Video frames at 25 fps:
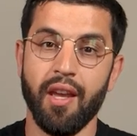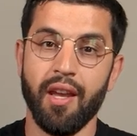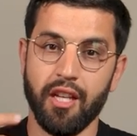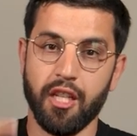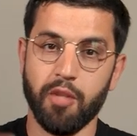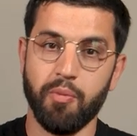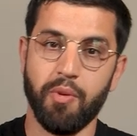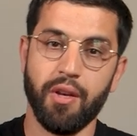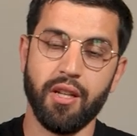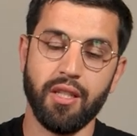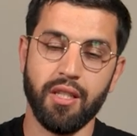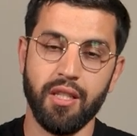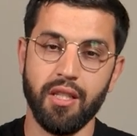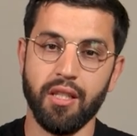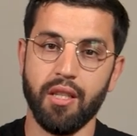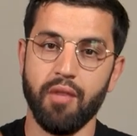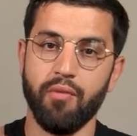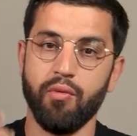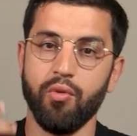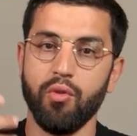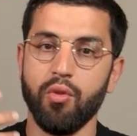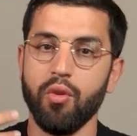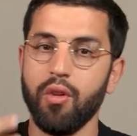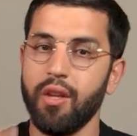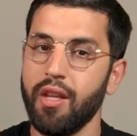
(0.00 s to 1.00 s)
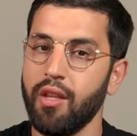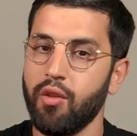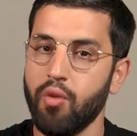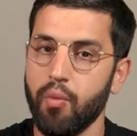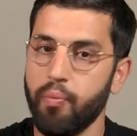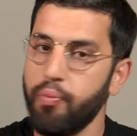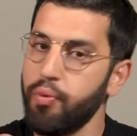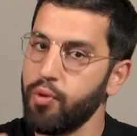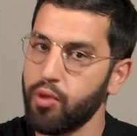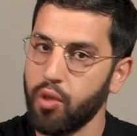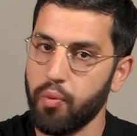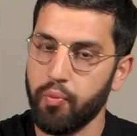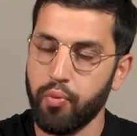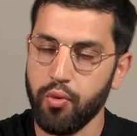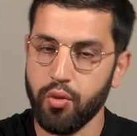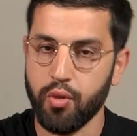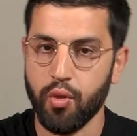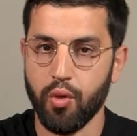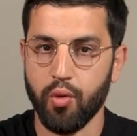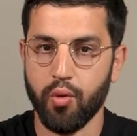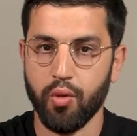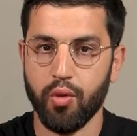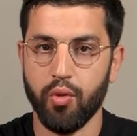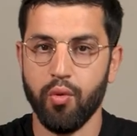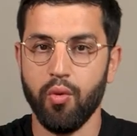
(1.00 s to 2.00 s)
d'expertise et vous donner de plus en plus
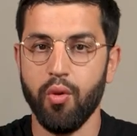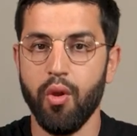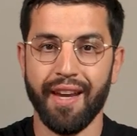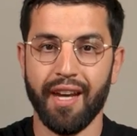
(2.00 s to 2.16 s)
de contenu